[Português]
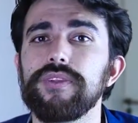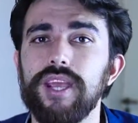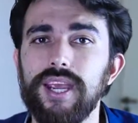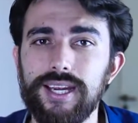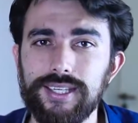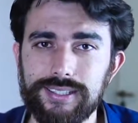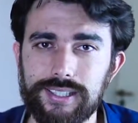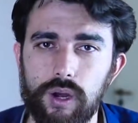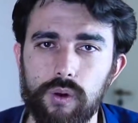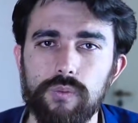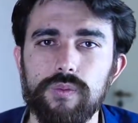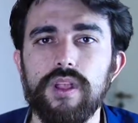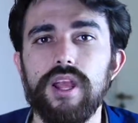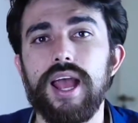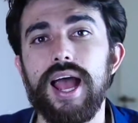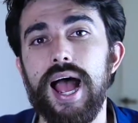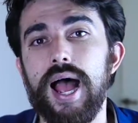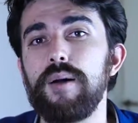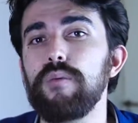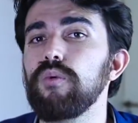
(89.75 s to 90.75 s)
Então,
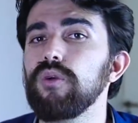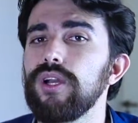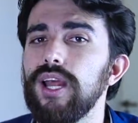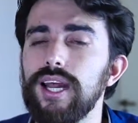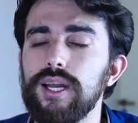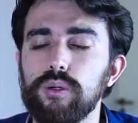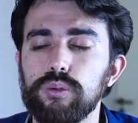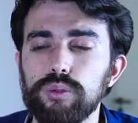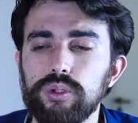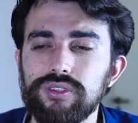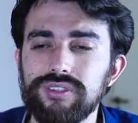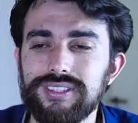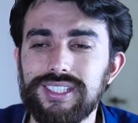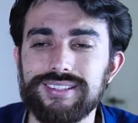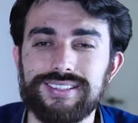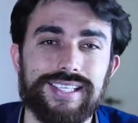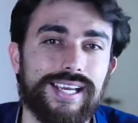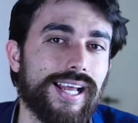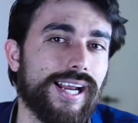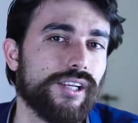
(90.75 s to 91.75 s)
a mulher quando está
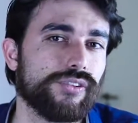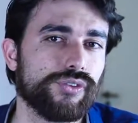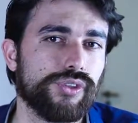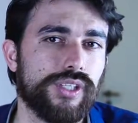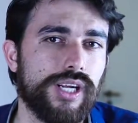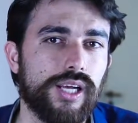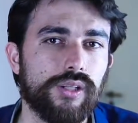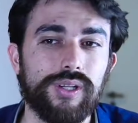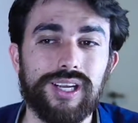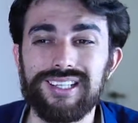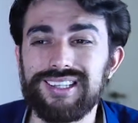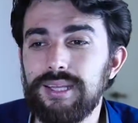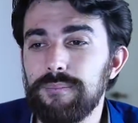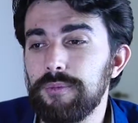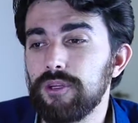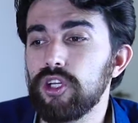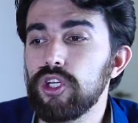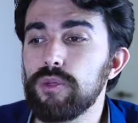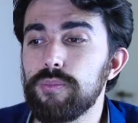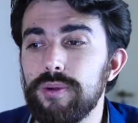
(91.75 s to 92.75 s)
se relacionando, ela tem
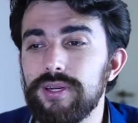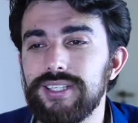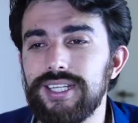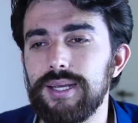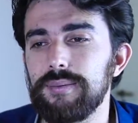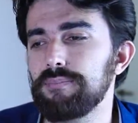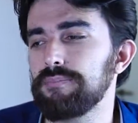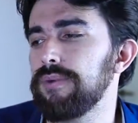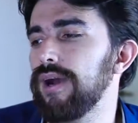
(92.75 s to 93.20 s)
medo de perder.